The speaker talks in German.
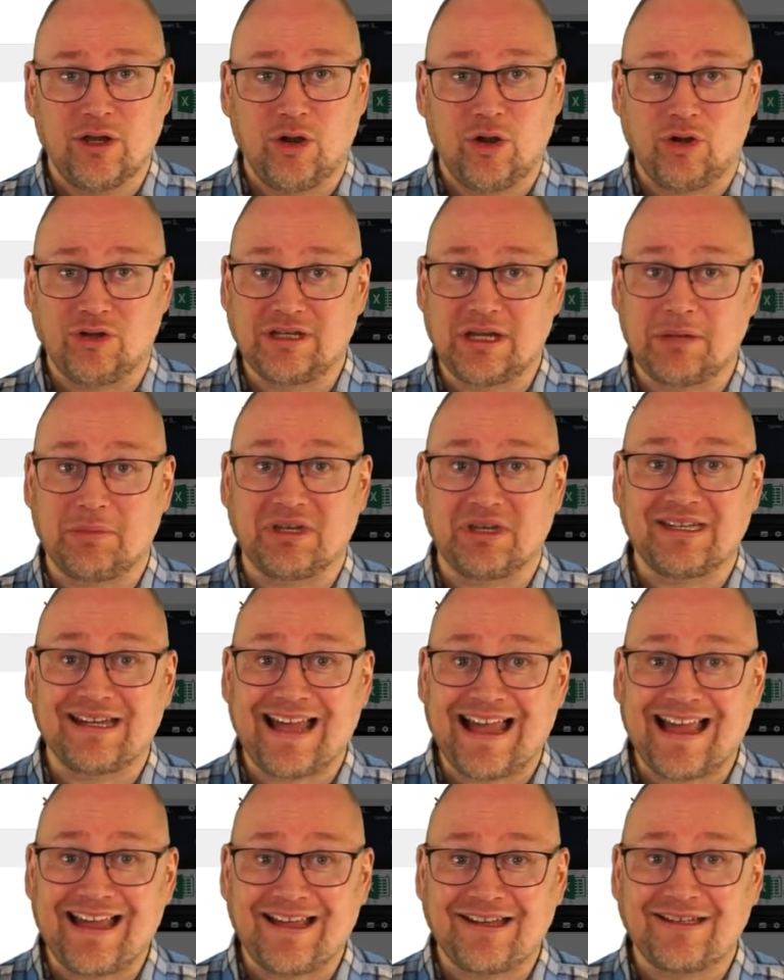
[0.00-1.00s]
Und der
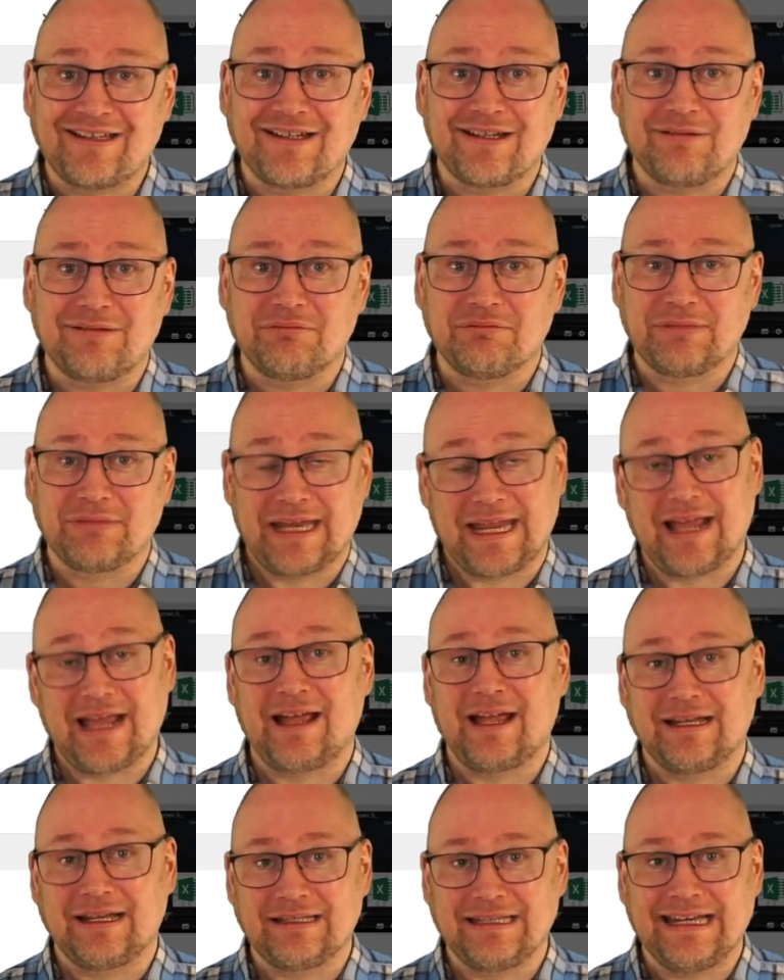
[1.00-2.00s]
Betrachter,
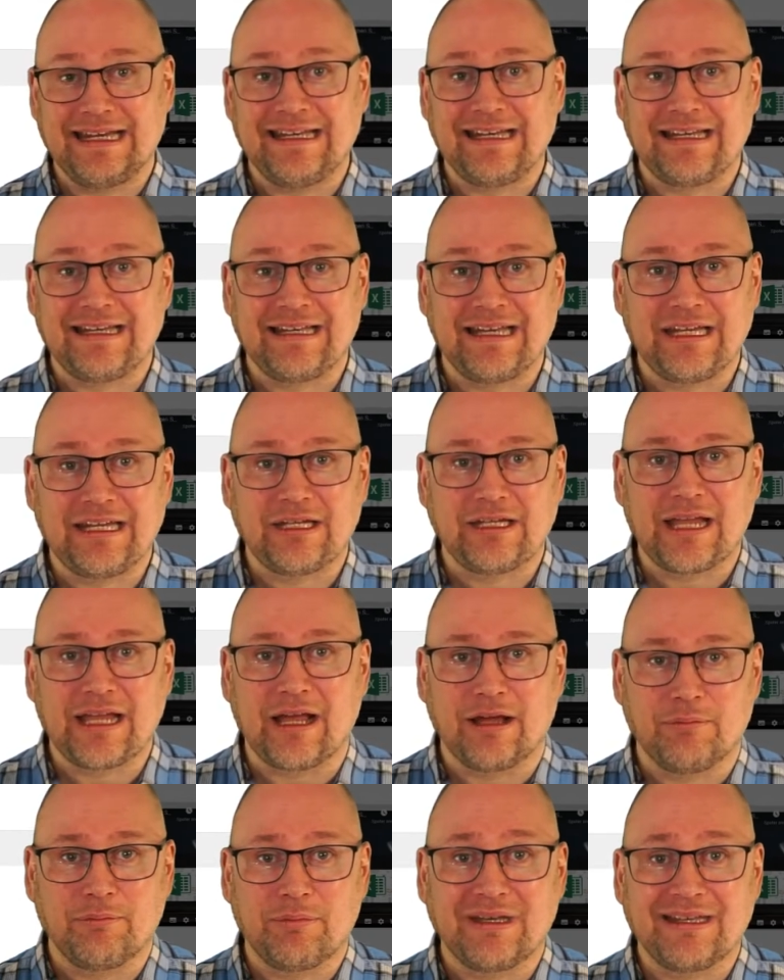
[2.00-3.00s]
der hat lediglich
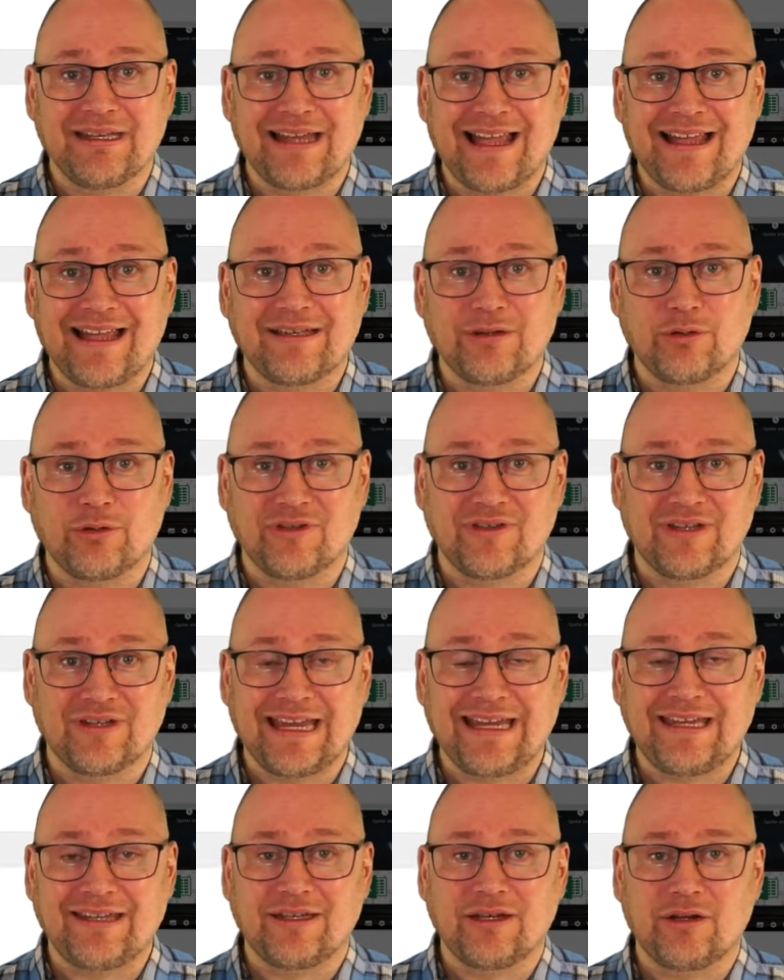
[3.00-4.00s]
ja,
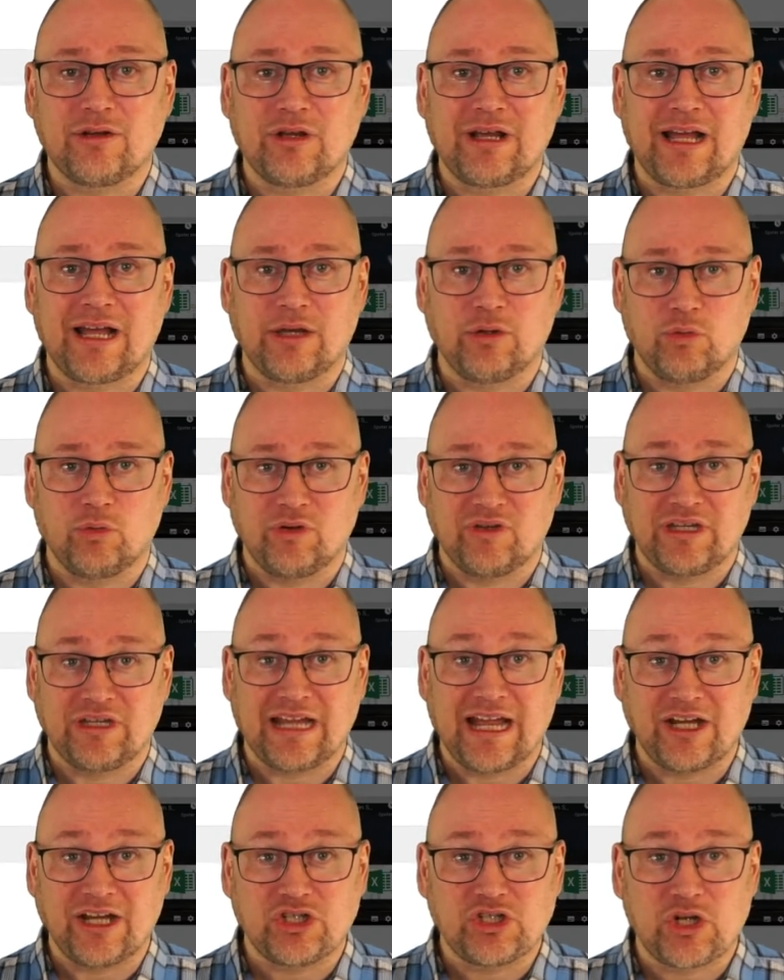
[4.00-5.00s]
Betrachtungsrechte, kann nur
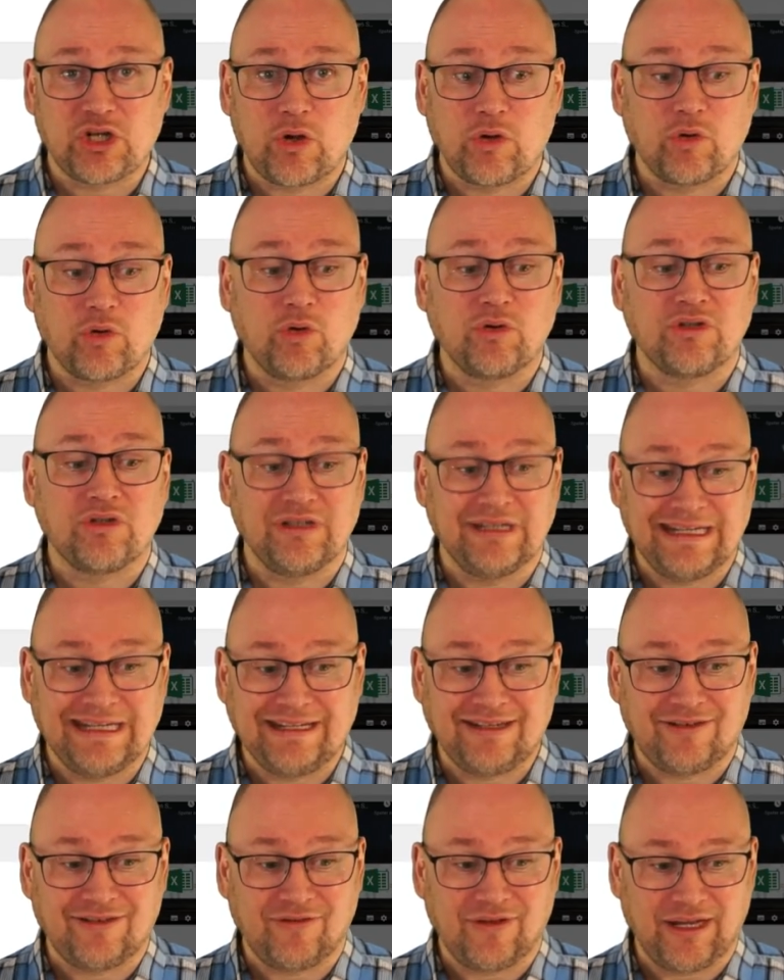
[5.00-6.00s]
sich anschauen und
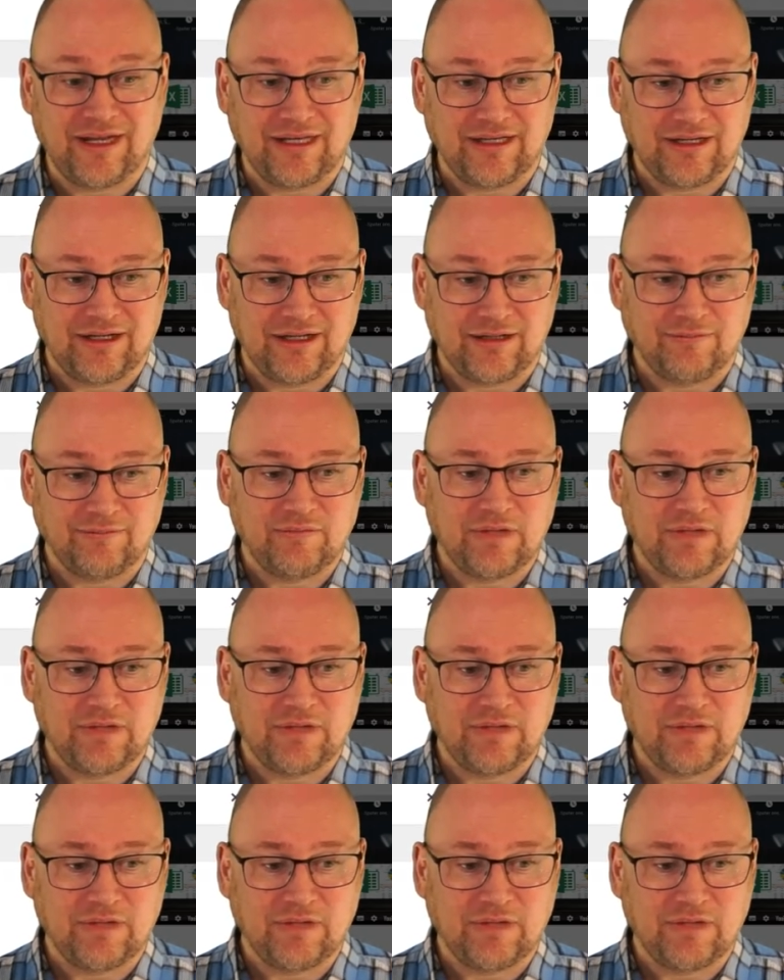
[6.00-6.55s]
nichts verändern.